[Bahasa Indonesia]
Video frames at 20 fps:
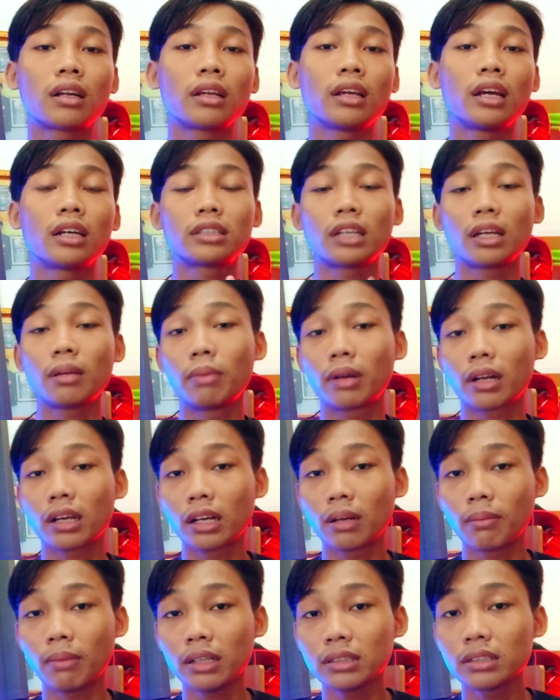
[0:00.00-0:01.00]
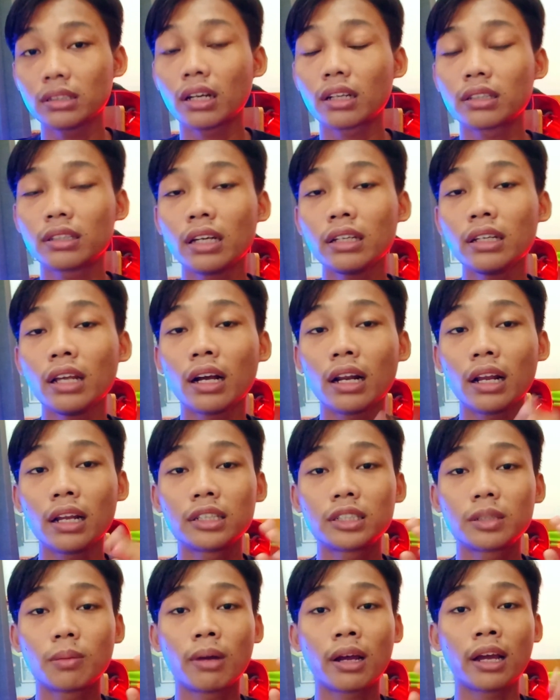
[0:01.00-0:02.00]
ya Cyber KineMaster dan yang lain
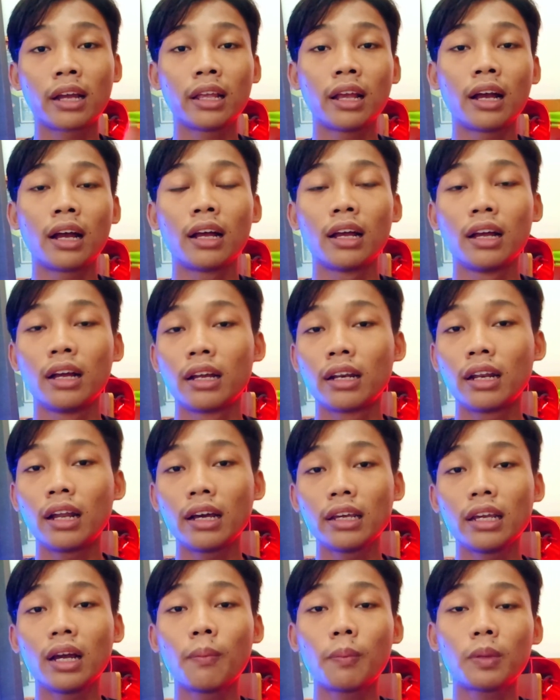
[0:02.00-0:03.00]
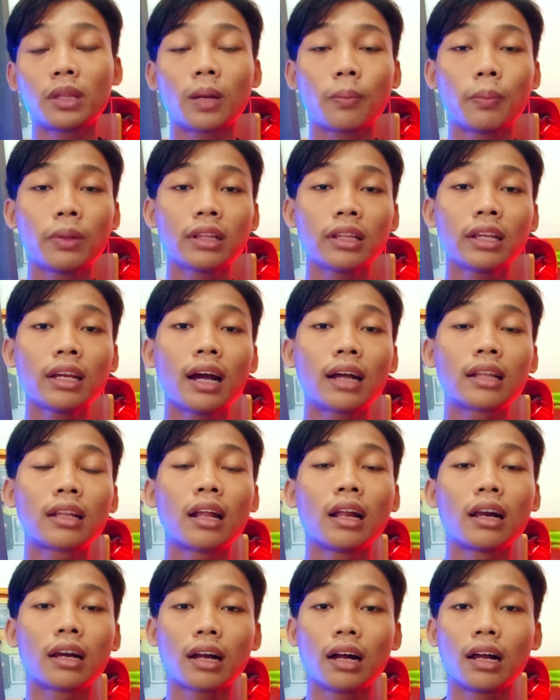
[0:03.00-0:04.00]
sebagainya. Nah, yang terpenting
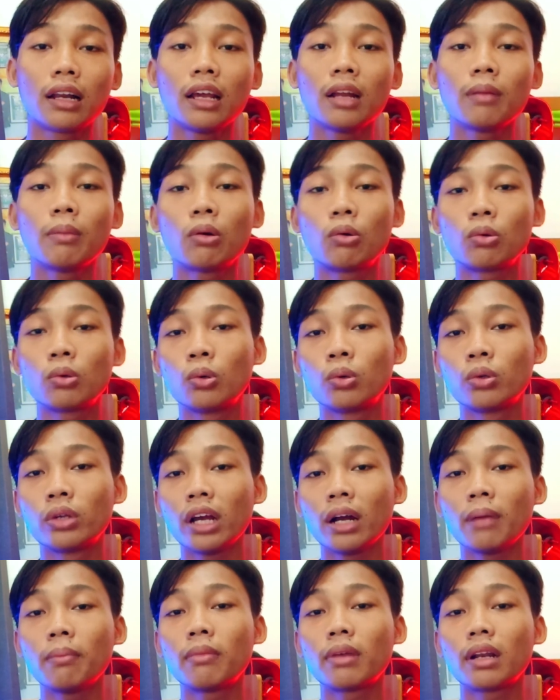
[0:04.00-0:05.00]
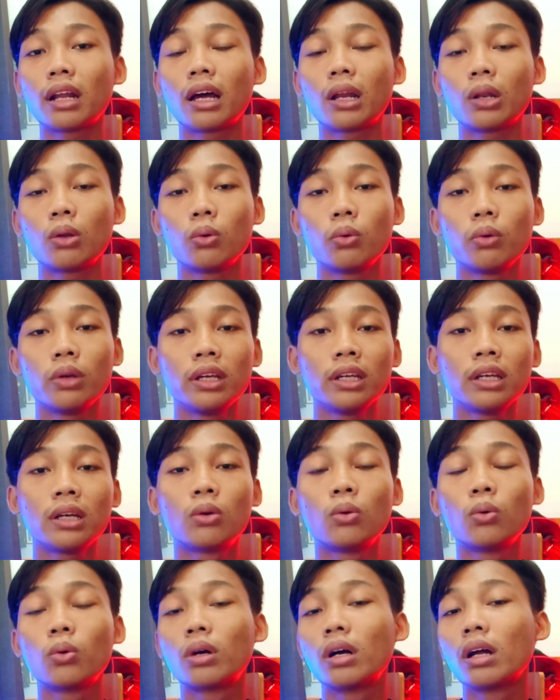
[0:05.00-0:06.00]
adalah kalian mengunduhnya melalui
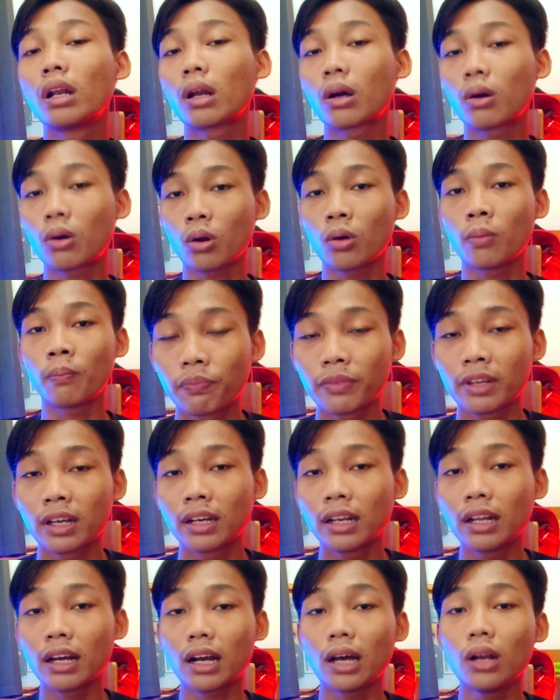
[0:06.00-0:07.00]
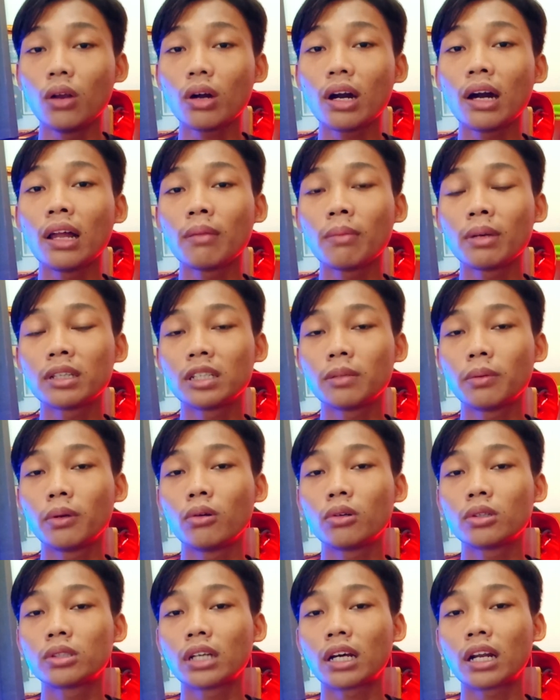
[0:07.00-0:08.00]
Google Chrome. Nah, kalau kalian masih
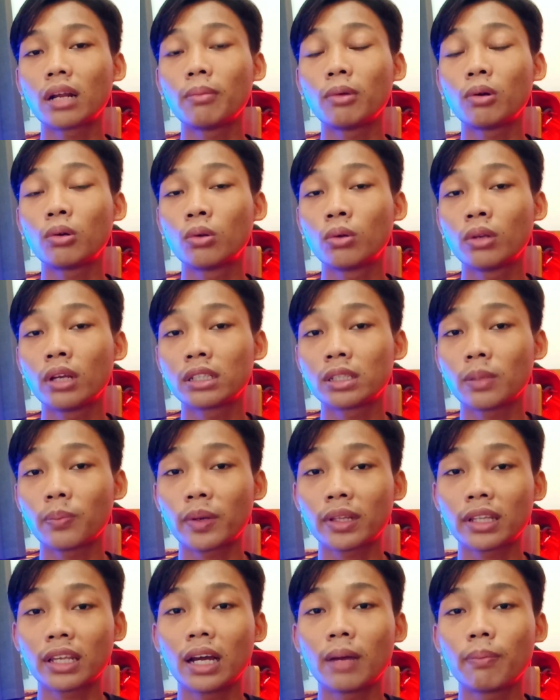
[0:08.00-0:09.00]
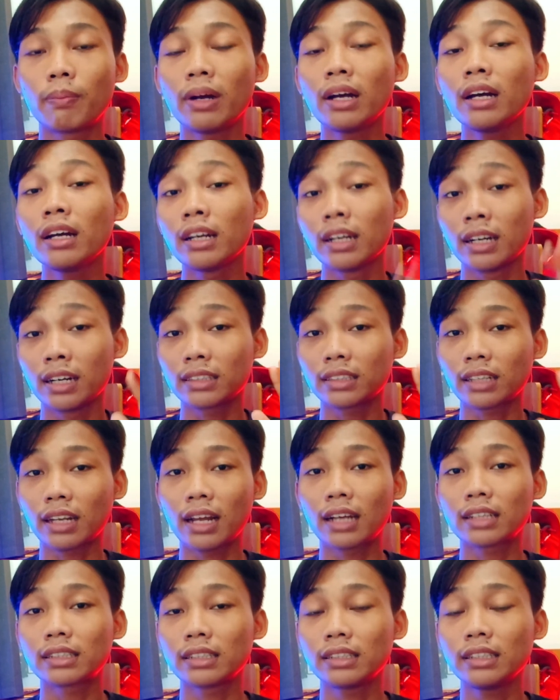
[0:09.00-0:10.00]
bingung cara mengunduhnya seperti apa,
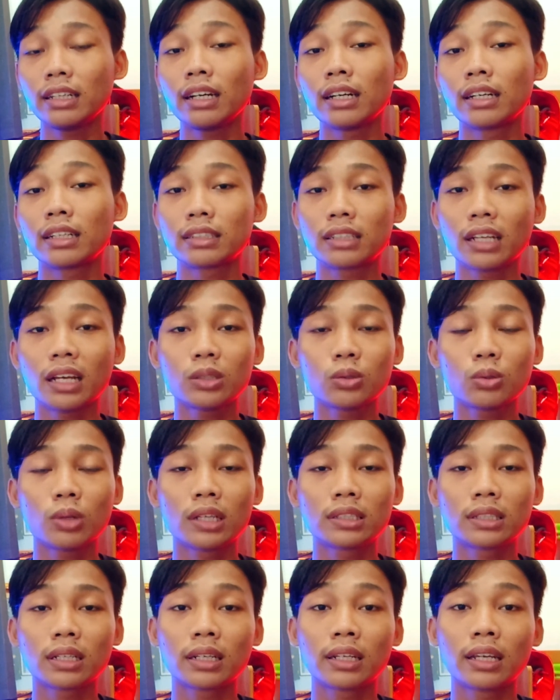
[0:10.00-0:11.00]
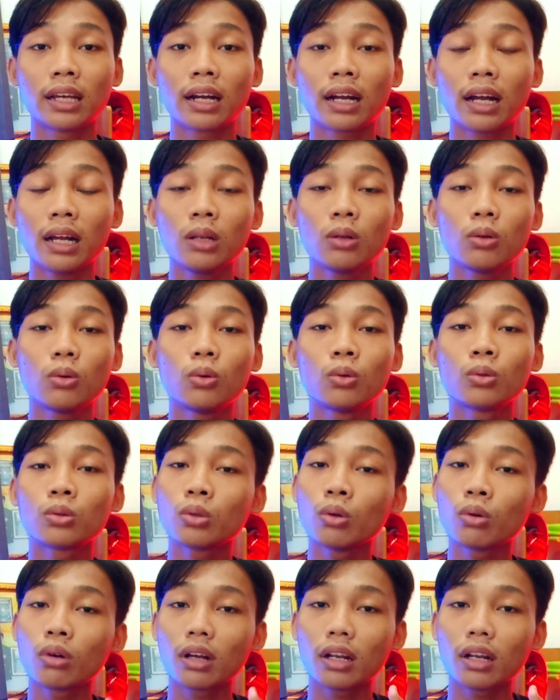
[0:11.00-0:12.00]
tenang saja, saya sudah sediakan untuk